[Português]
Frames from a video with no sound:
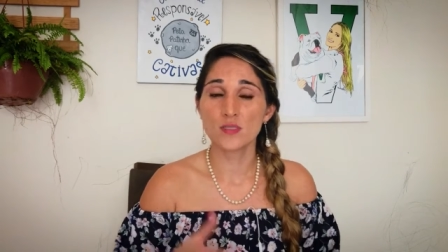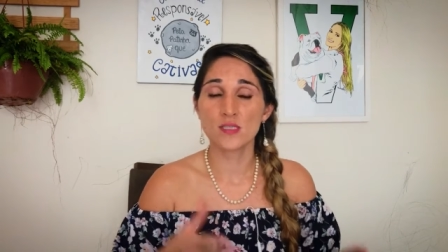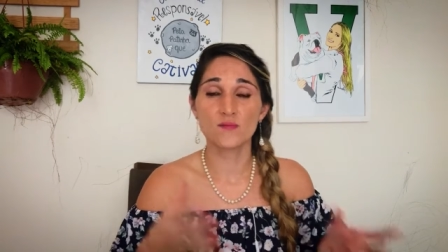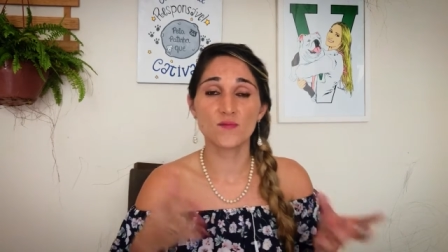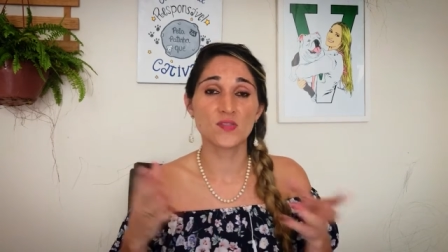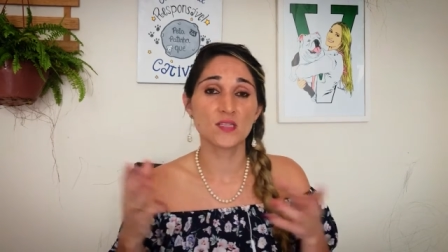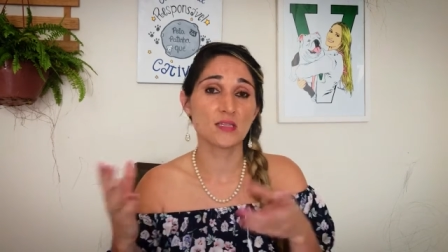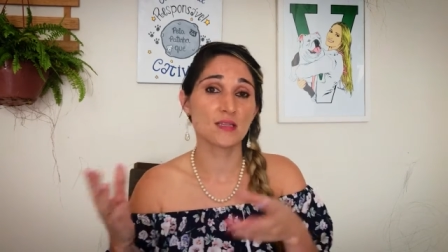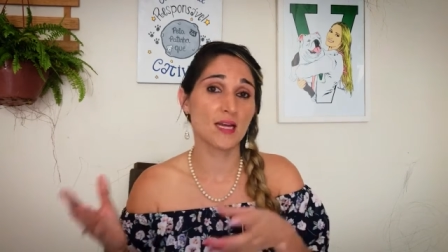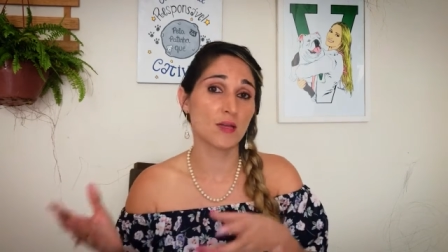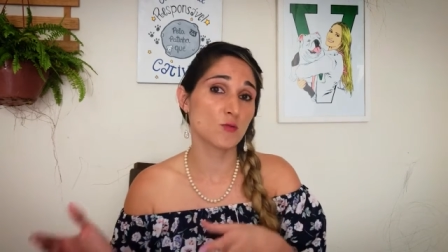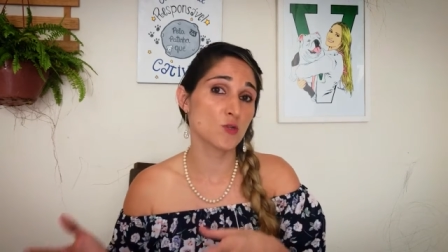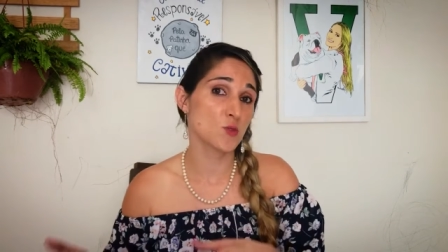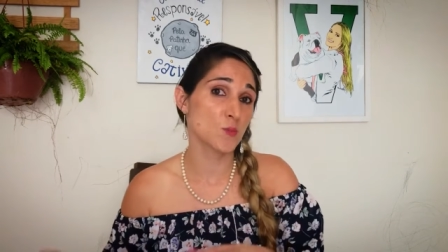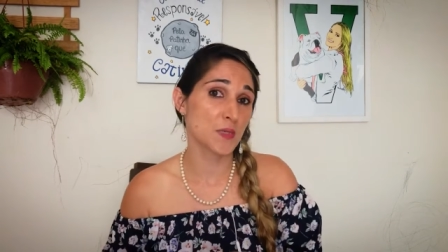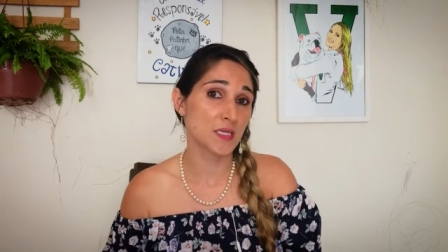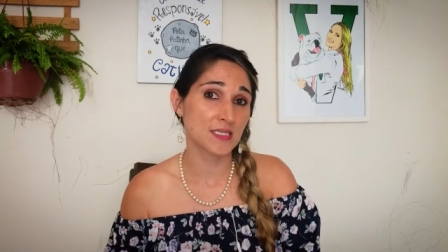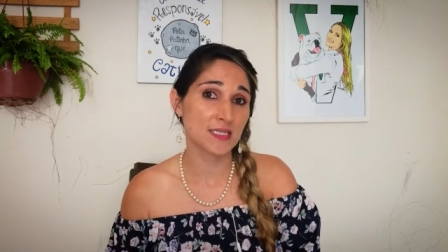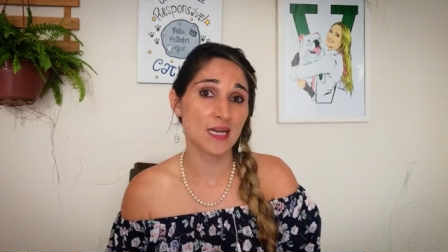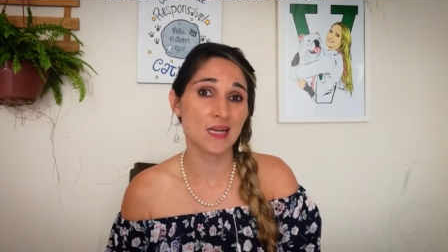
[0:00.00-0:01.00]
se você está no
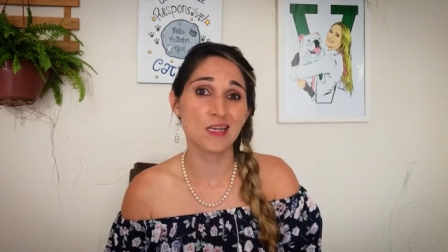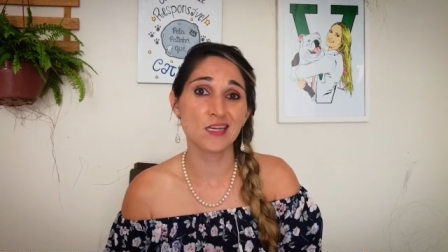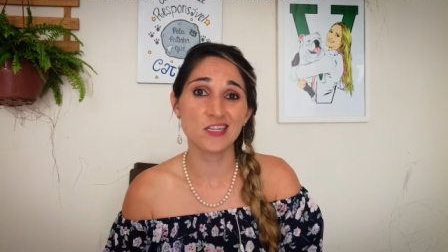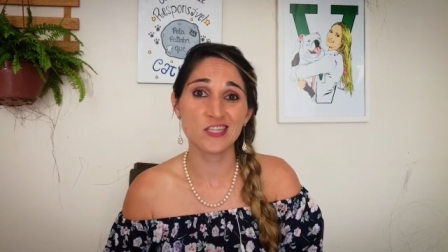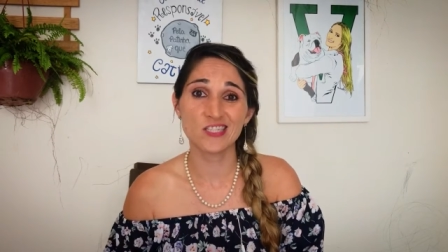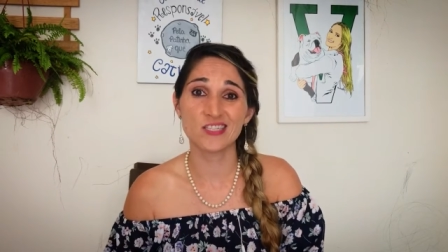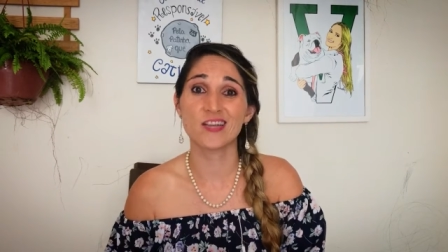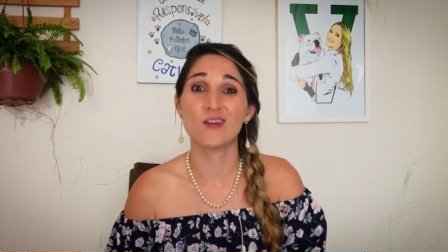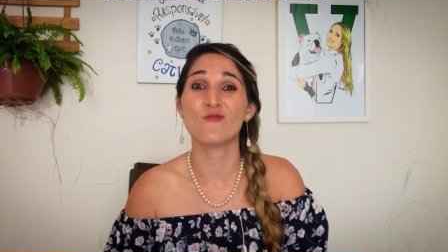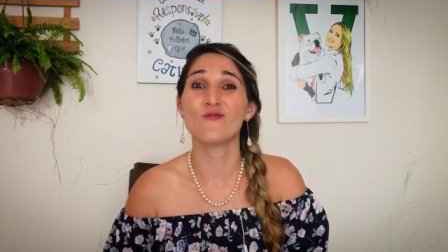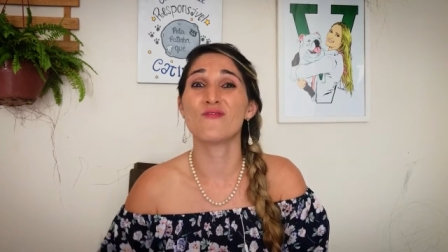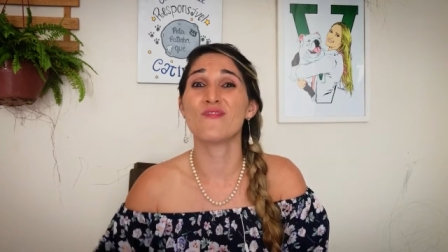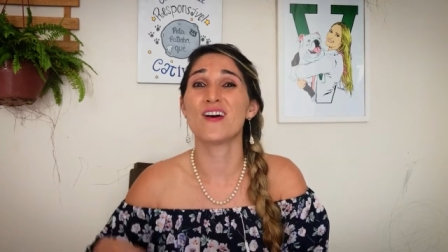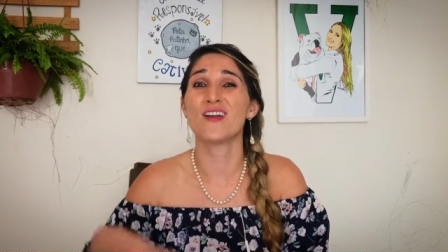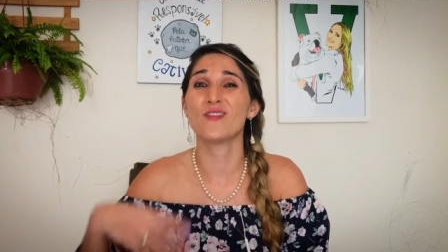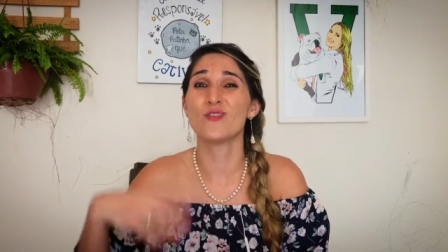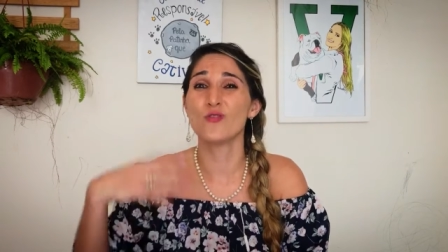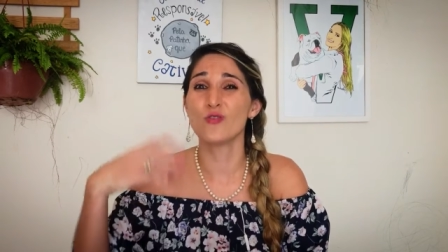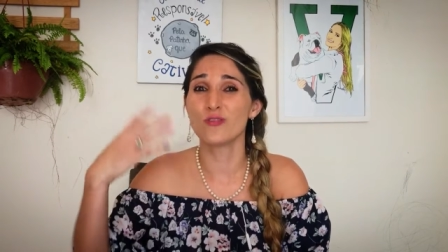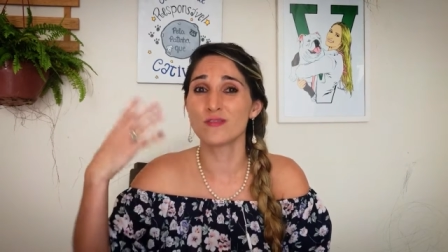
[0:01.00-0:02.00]
especialista é um
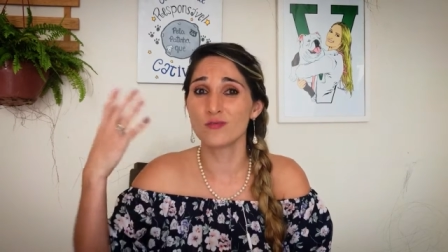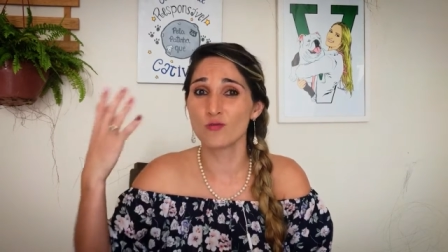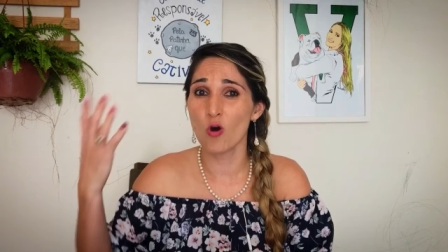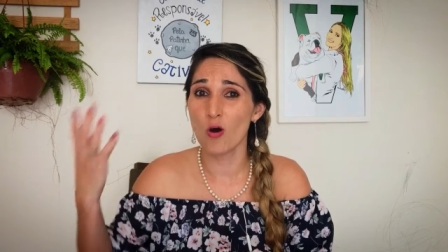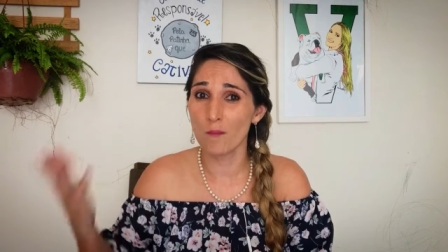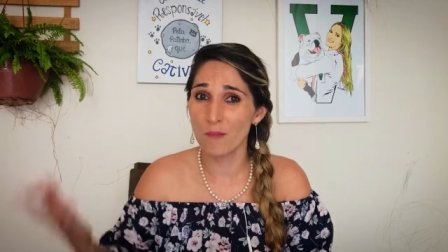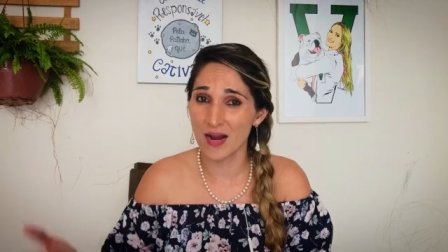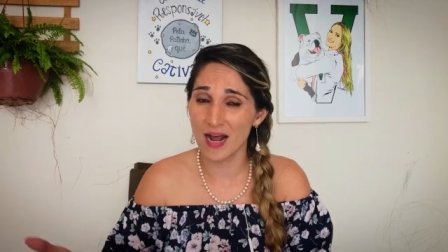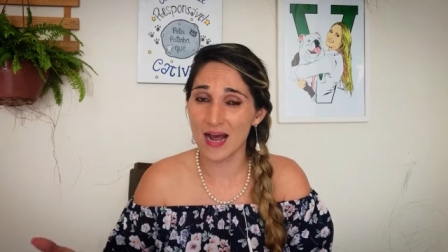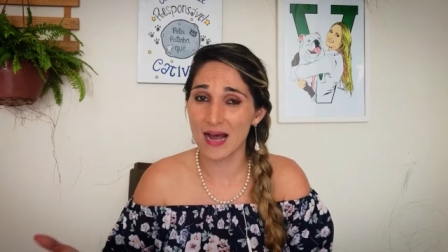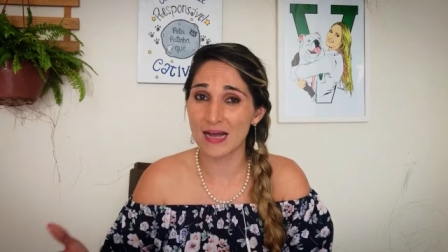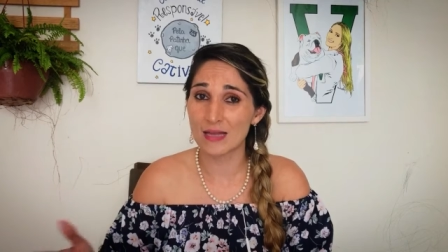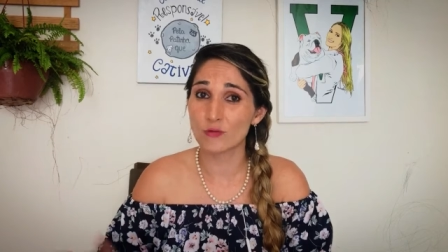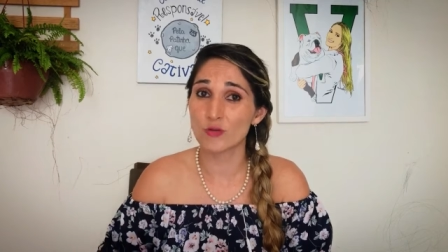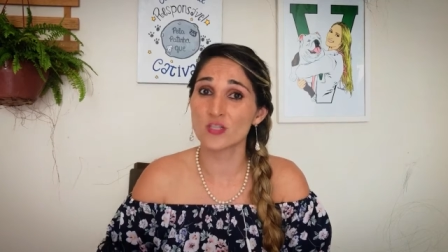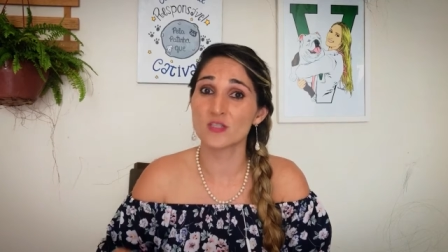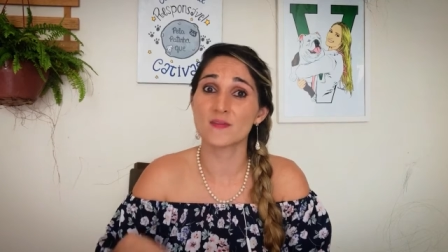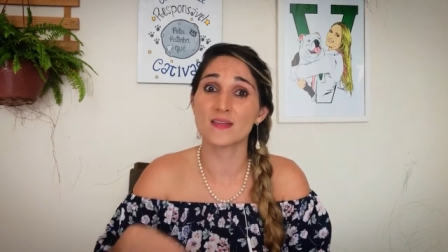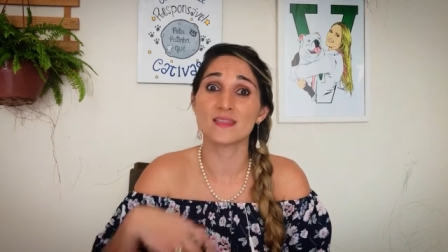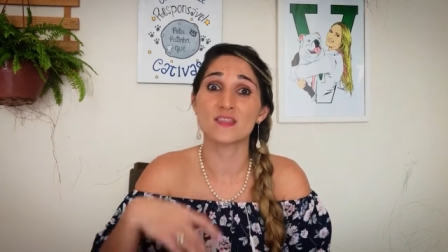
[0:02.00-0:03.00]
valor dobrado,
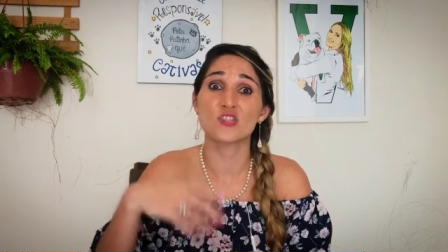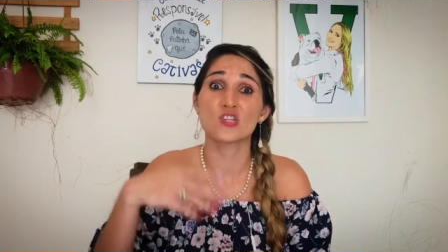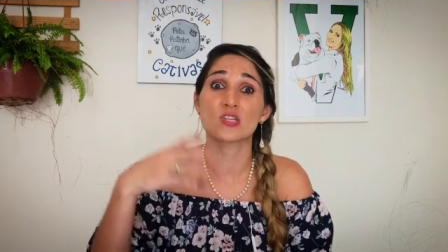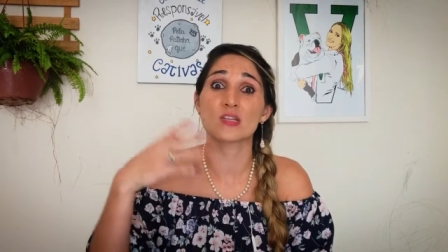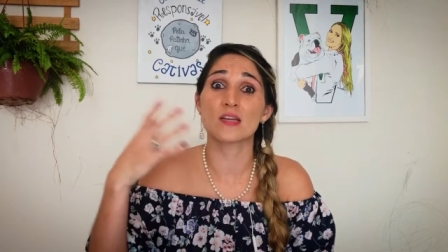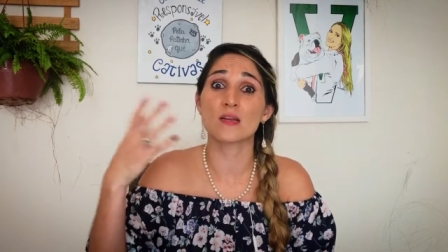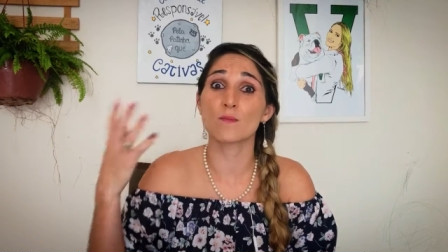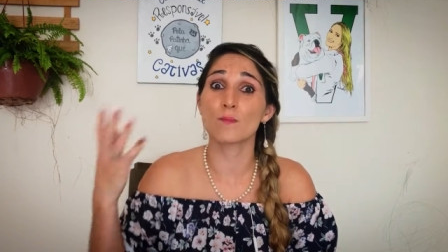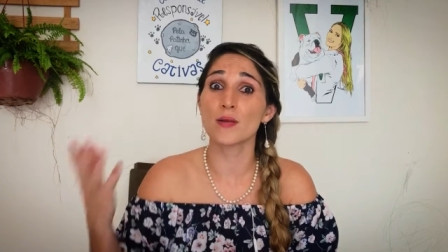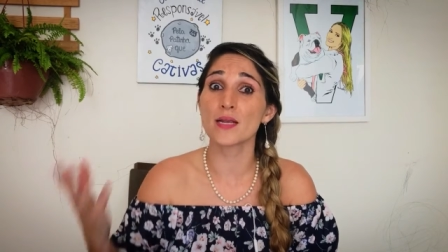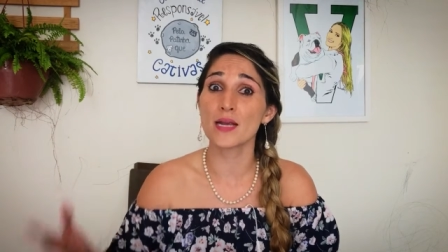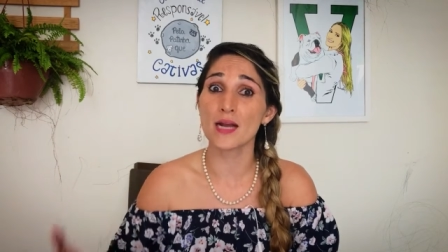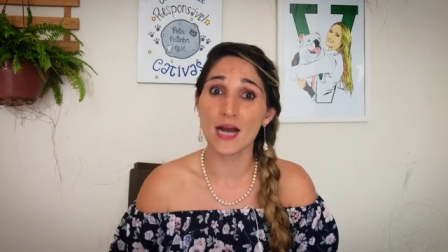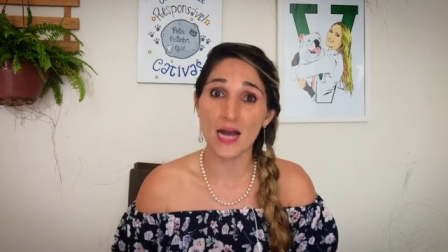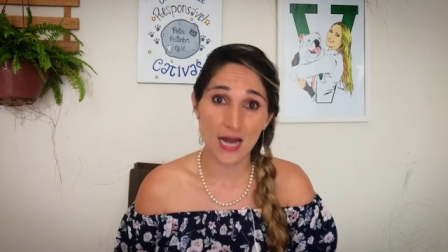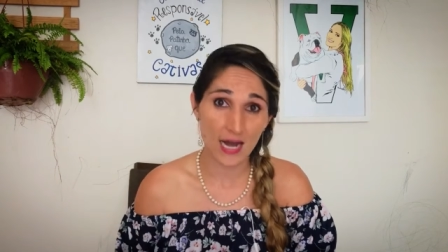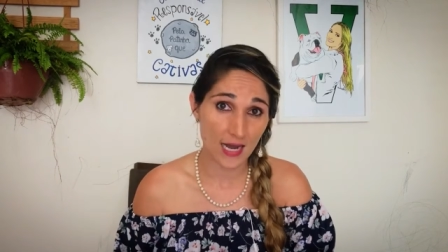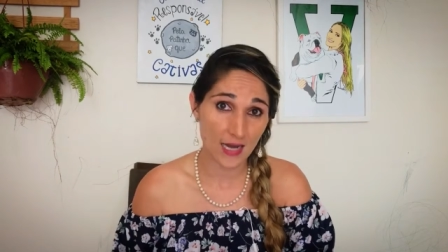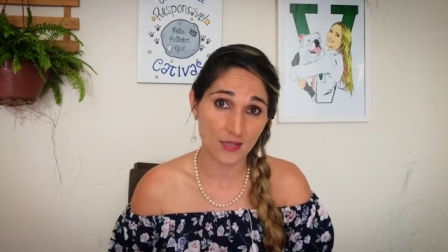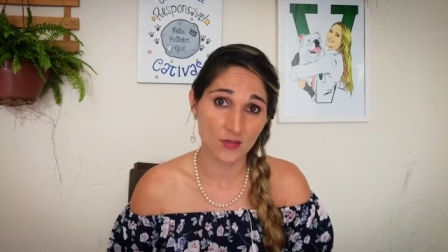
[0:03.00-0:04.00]
às vezes
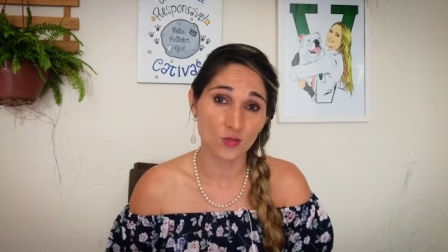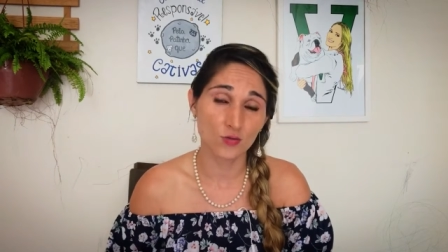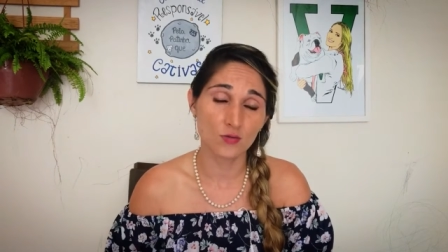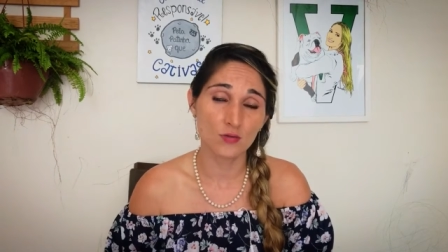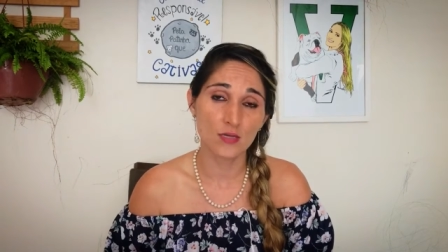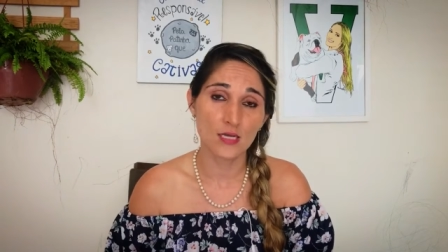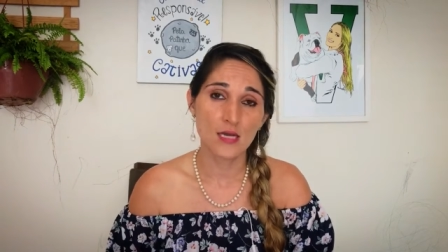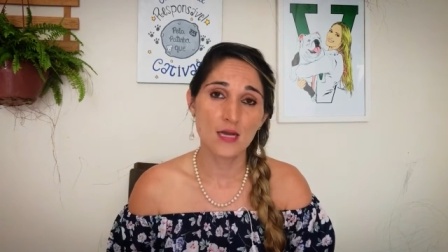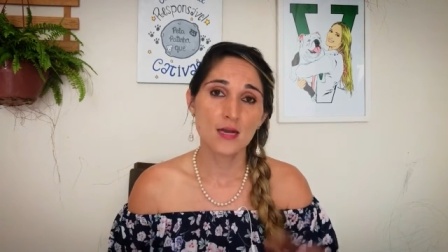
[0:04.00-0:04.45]
triplicado.